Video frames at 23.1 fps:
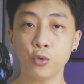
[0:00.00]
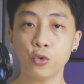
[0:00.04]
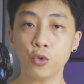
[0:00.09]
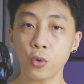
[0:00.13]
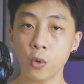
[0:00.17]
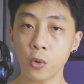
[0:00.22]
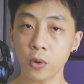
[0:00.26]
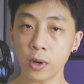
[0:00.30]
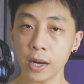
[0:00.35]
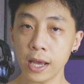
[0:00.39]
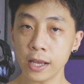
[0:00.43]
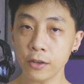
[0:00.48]

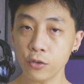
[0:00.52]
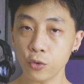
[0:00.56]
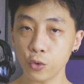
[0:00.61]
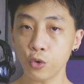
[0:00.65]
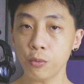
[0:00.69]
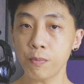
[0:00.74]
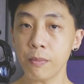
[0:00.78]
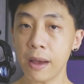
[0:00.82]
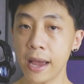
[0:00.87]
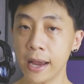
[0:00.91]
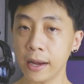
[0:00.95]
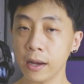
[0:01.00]
0.6 และ
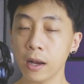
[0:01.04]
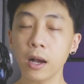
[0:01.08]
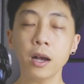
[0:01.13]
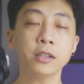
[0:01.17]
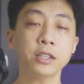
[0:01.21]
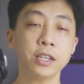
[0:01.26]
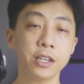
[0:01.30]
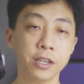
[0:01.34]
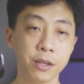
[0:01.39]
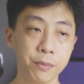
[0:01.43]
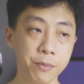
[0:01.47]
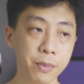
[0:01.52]
0.8 ก็
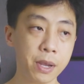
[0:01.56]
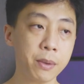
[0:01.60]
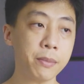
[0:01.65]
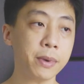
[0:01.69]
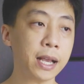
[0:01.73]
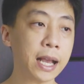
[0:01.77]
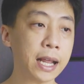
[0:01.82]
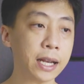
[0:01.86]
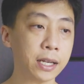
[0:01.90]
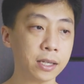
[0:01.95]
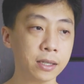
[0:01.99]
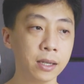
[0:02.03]
40 เมตรเหมื
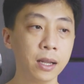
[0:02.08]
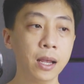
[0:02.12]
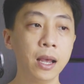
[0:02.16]
อนกัน